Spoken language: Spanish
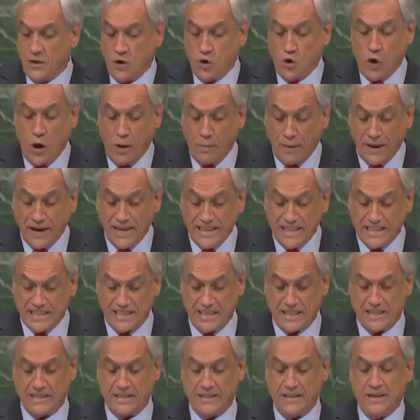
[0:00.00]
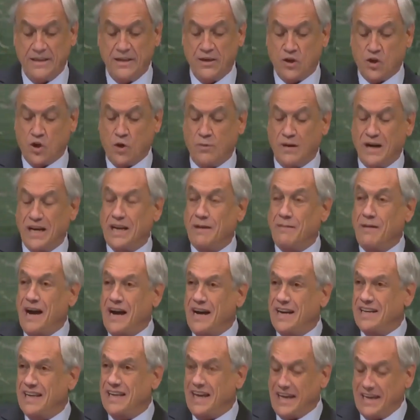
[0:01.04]
o a países como
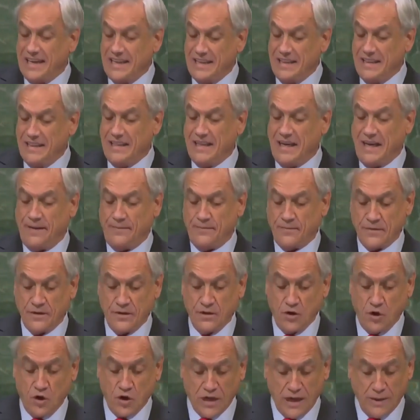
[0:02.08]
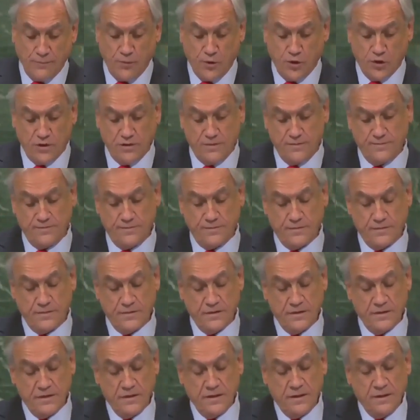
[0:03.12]
Alemania, India o Japón.
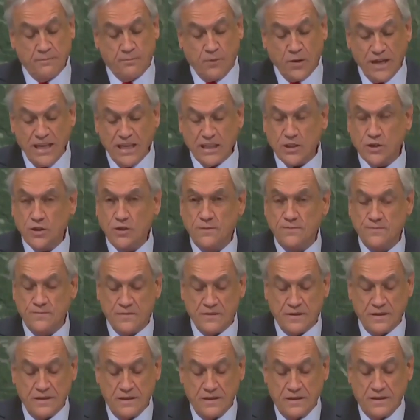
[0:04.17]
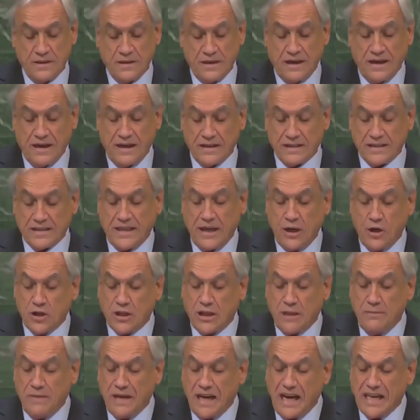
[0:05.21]
Por eso, quiero
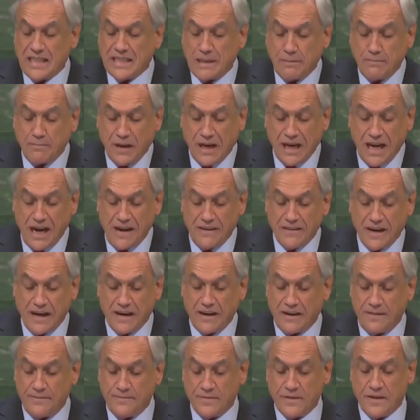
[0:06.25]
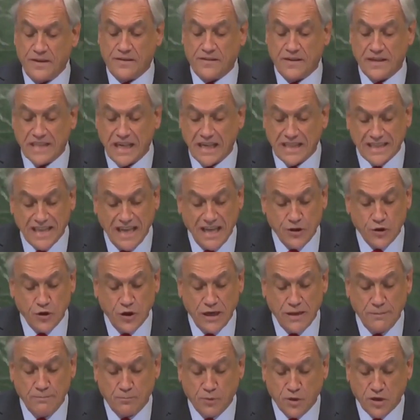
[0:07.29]
terminar estas palabras resaltando
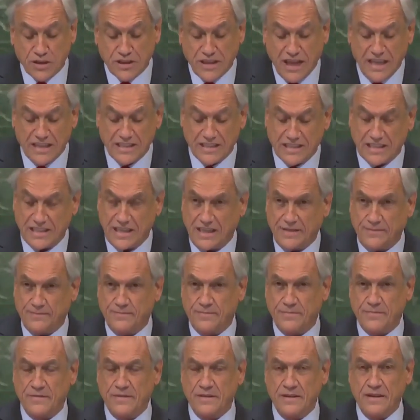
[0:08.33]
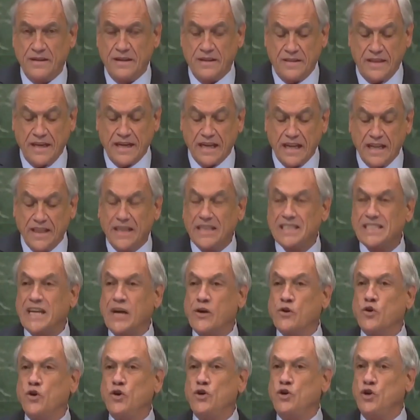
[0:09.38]
la importancia de que el
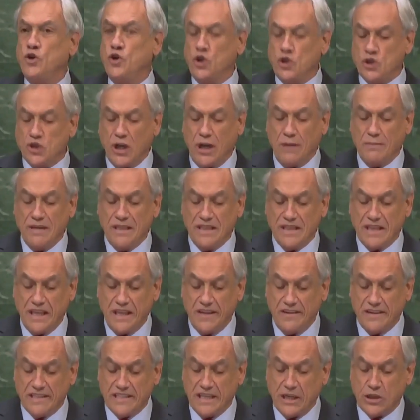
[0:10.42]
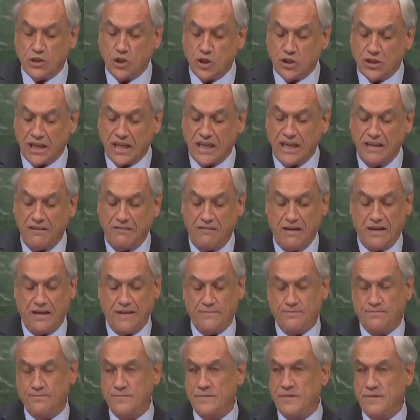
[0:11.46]
desarrollo no solamente debe ser sostenible,
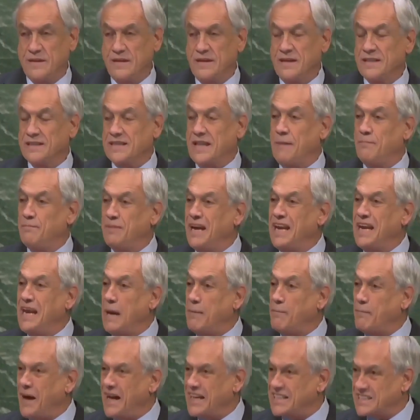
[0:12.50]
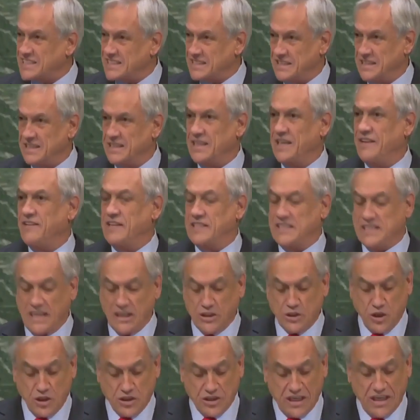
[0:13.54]
también la paz debe ser
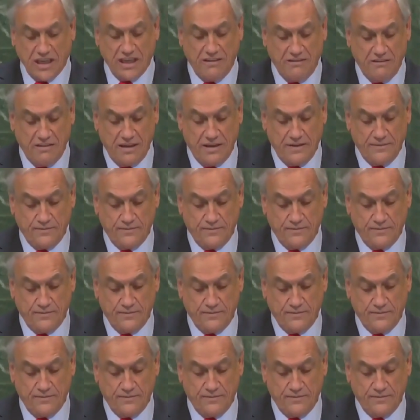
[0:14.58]
sostenible.